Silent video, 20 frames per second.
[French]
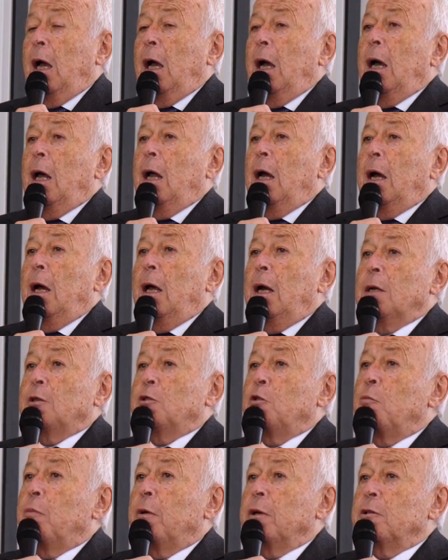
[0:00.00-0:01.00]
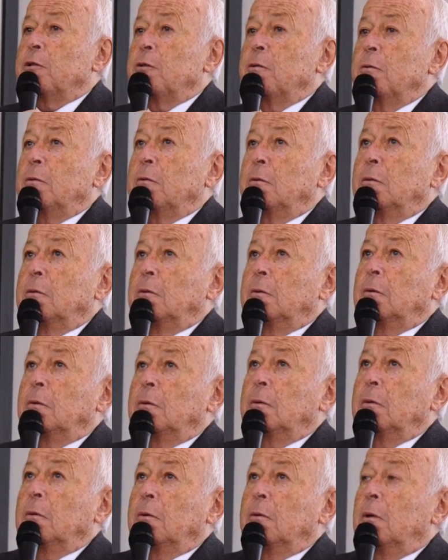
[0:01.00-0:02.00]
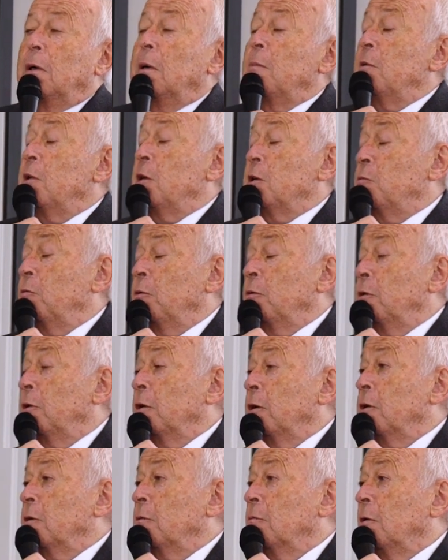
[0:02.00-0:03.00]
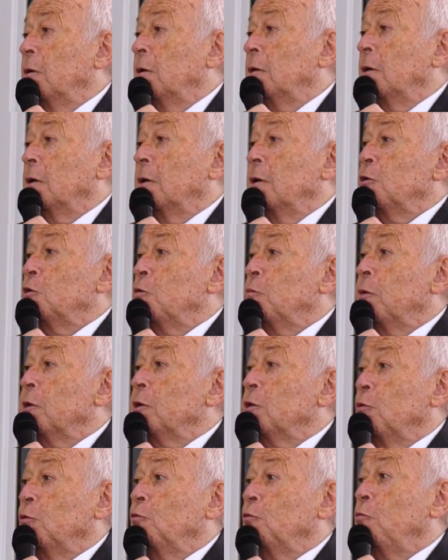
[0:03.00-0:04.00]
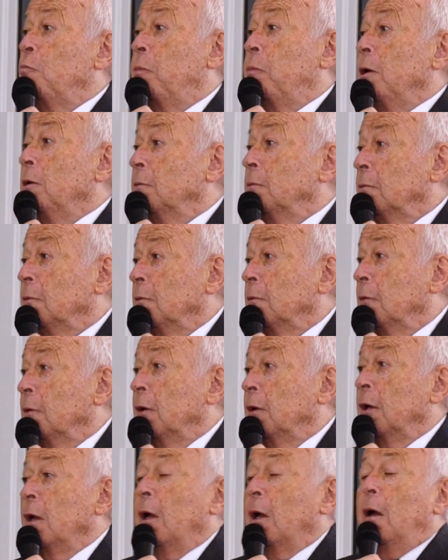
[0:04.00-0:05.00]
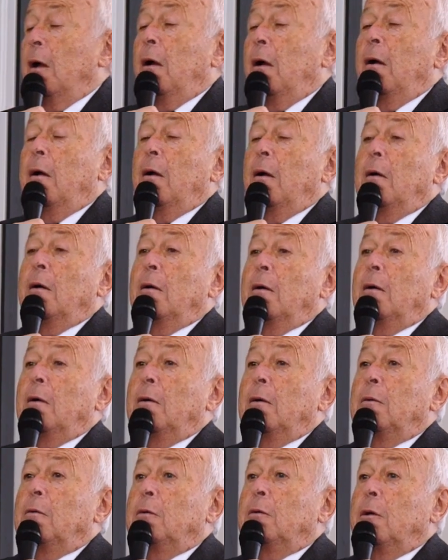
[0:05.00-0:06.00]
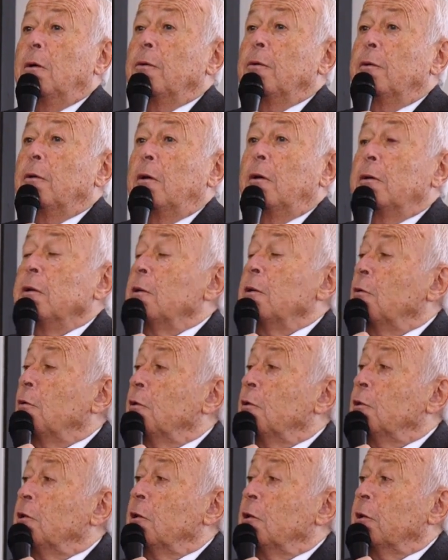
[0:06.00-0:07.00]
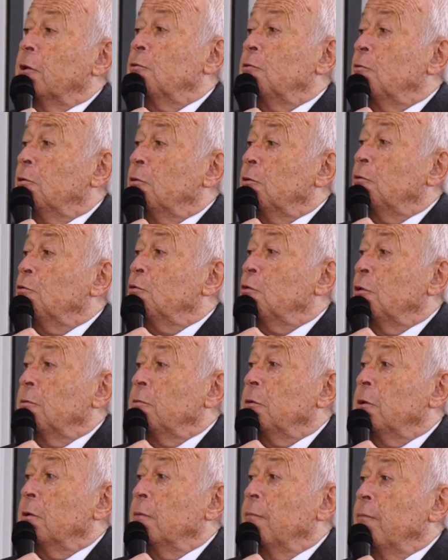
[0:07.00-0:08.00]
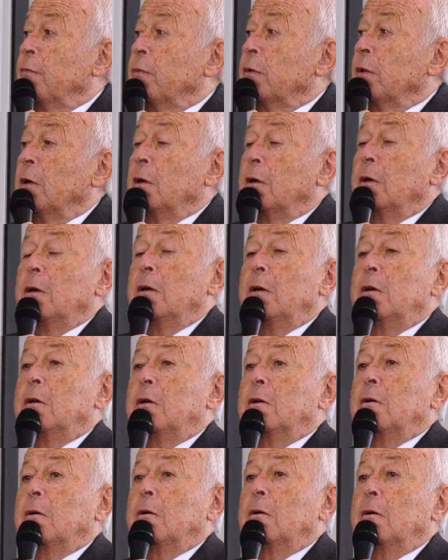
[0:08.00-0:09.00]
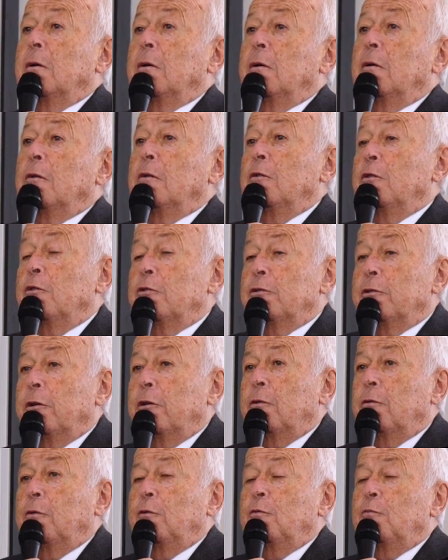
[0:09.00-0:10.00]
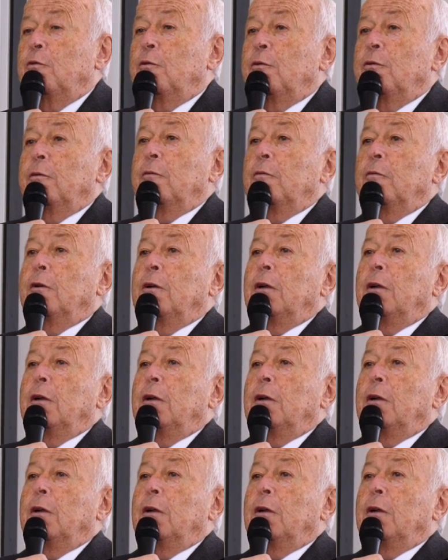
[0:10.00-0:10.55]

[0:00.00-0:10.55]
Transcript: à, la suppression de l'aménagement du territoire, à la suppression du plan. Euh, autant de denrées qui auraient été très utiles aujourd'hui. Et que je sais que tout le monde